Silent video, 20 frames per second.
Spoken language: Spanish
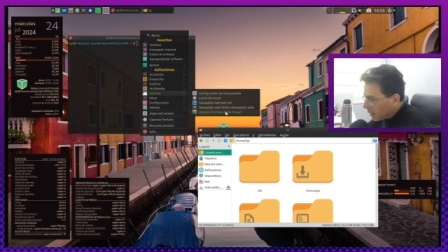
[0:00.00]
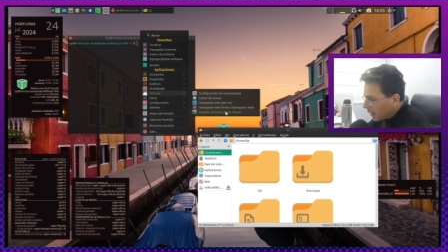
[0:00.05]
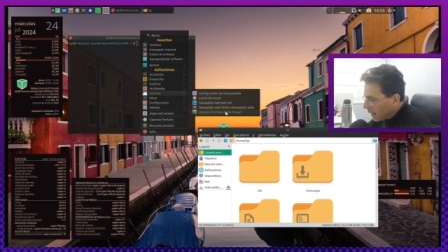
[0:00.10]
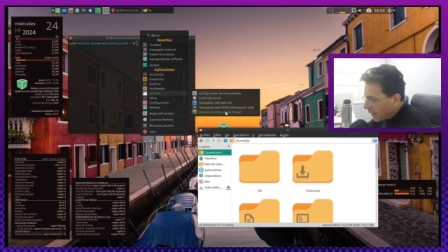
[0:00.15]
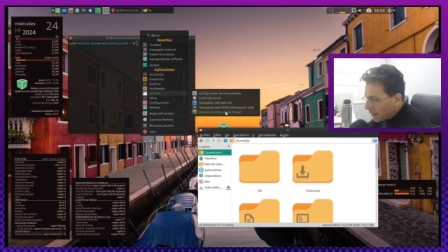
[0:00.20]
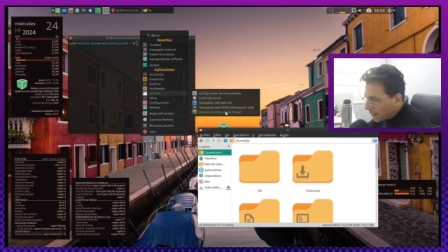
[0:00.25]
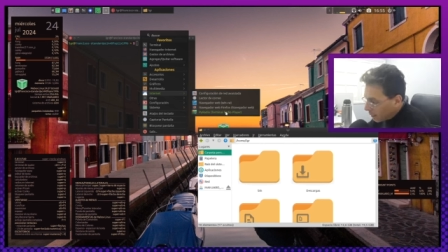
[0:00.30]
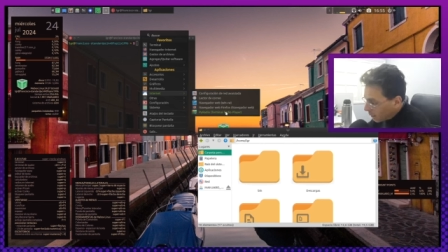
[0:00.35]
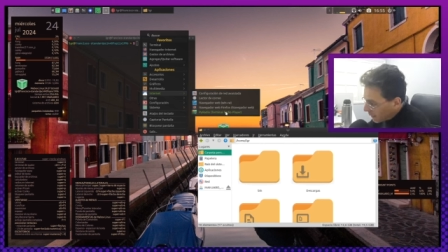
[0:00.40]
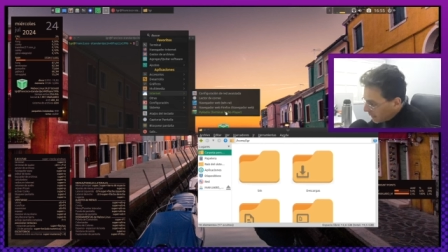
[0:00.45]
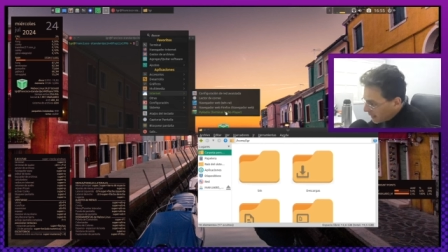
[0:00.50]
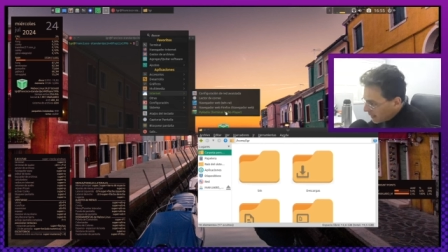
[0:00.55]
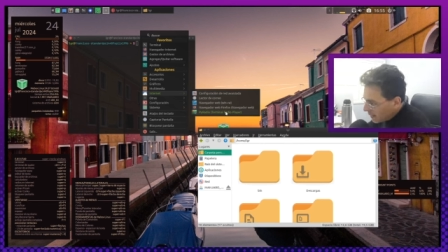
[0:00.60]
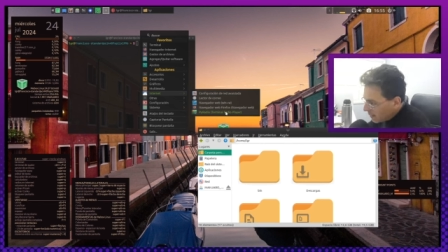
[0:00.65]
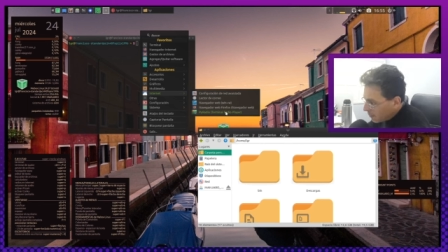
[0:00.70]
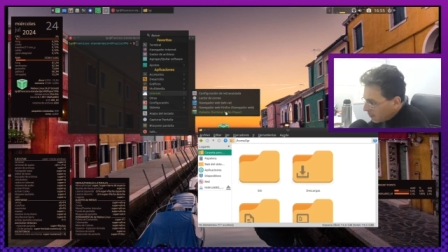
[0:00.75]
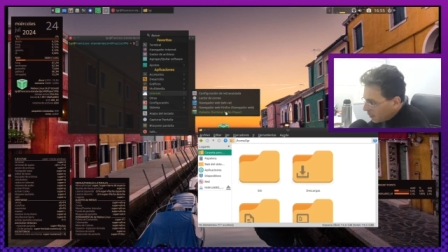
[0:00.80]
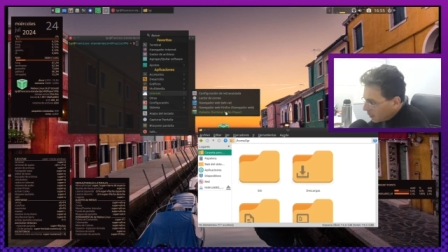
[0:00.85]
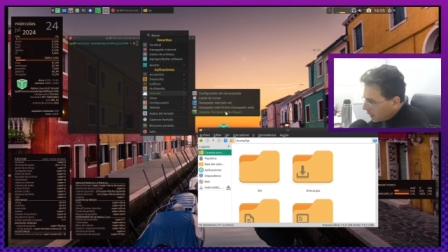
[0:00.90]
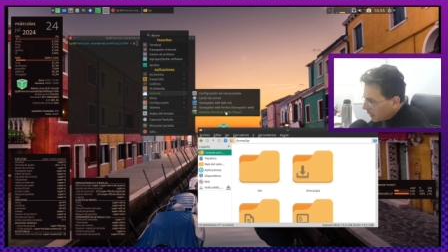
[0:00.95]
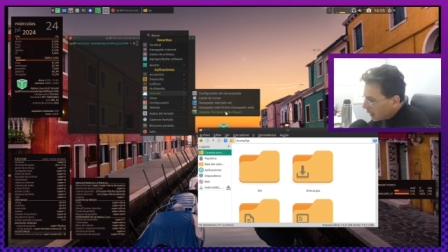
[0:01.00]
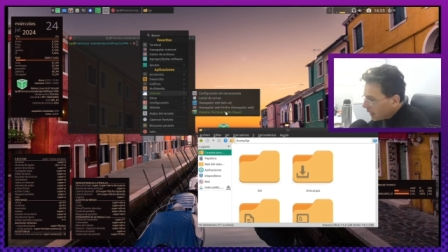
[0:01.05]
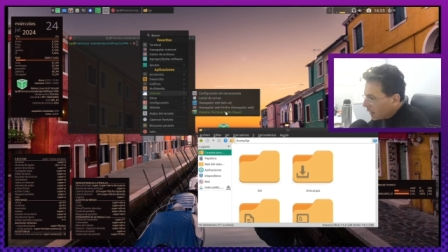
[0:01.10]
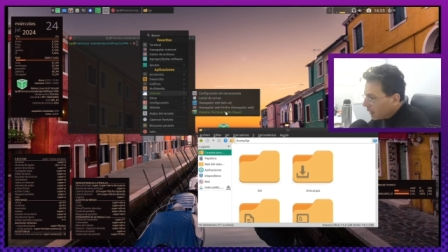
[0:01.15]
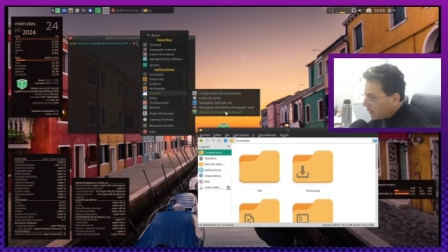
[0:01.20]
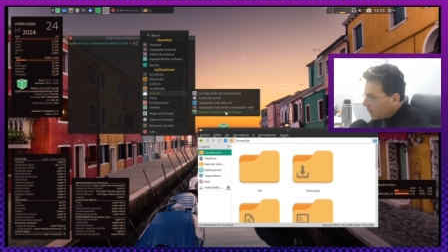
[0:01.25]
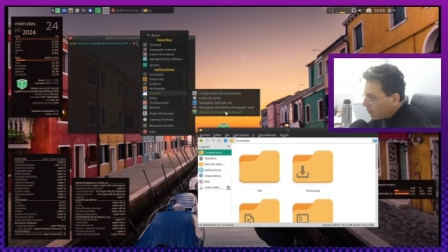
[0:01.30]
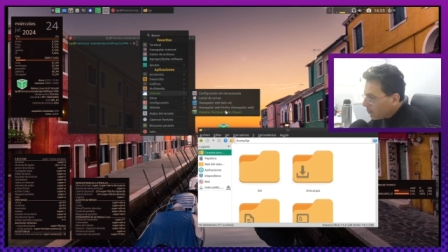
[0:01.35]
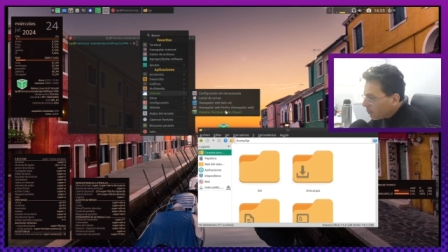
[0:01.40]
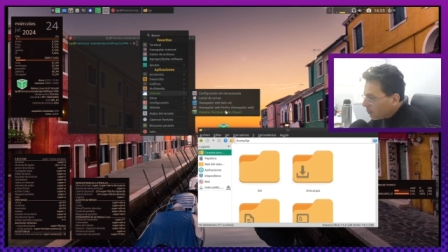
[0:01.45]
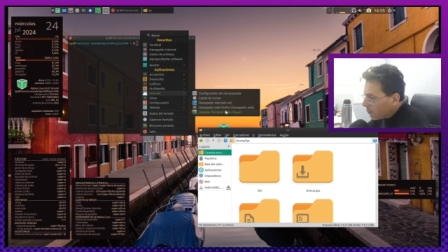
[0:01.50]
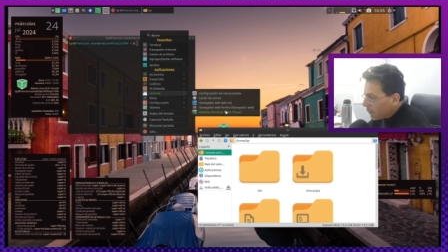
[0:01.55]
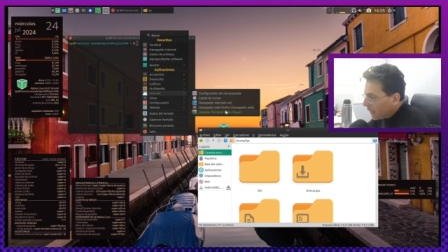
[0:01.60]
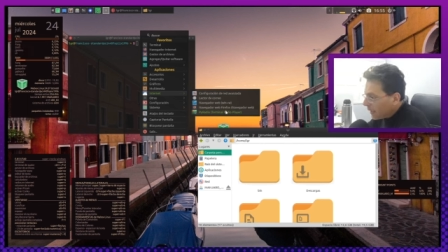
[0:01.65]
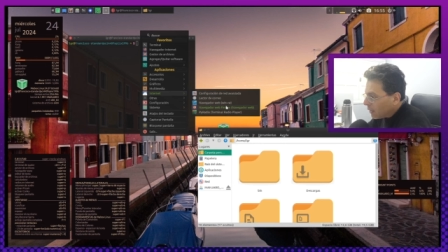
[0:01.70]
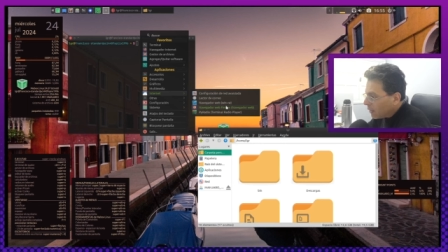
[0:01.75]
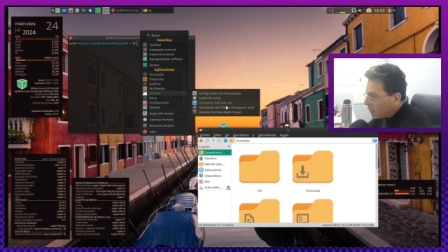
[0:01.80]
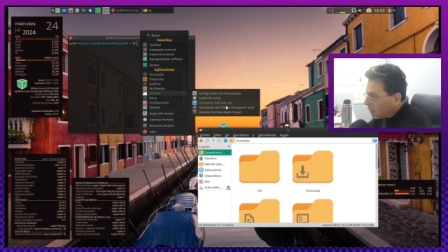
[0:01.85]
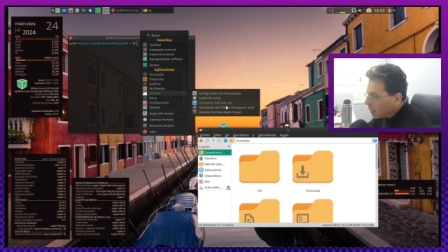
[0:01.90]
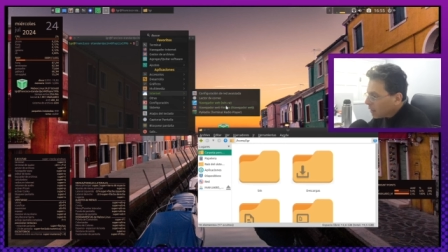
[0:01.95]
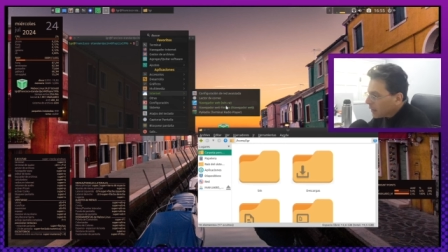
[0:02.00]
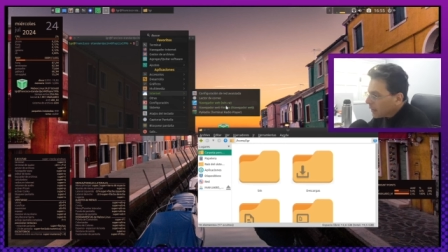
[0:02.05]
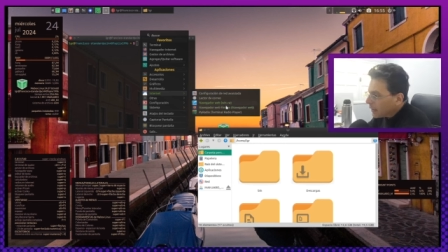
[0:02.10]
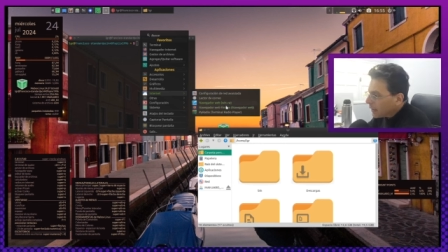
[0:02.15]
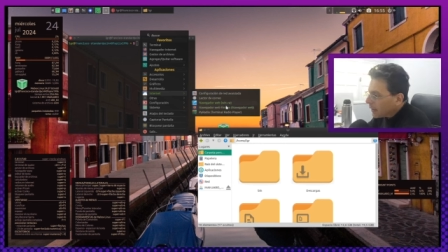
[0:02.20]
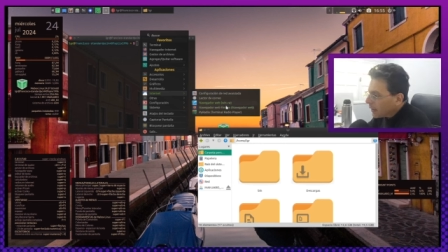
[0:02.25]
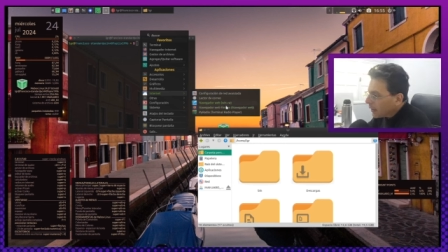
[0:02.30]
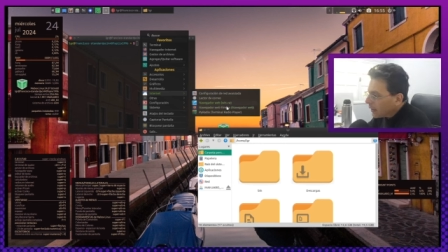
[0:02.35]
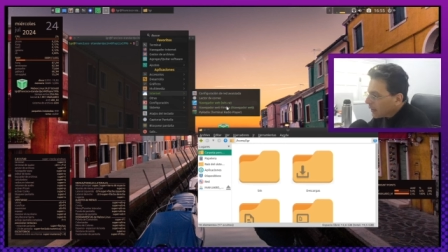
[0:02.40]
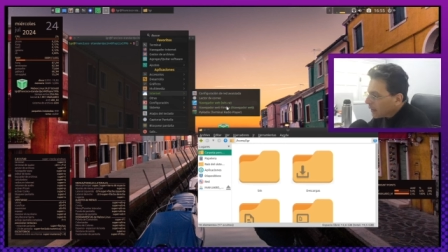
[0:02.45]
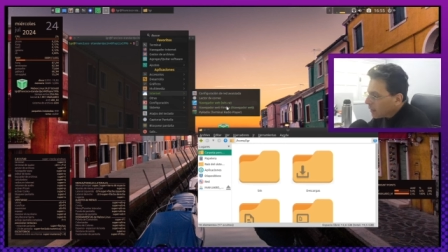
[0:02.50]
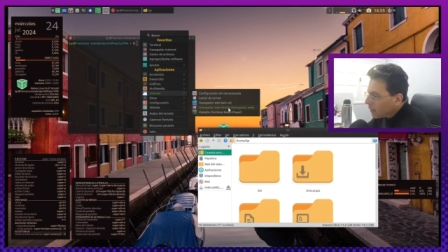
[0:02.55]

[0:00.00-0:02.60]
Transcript: está buenísimo, pero eh,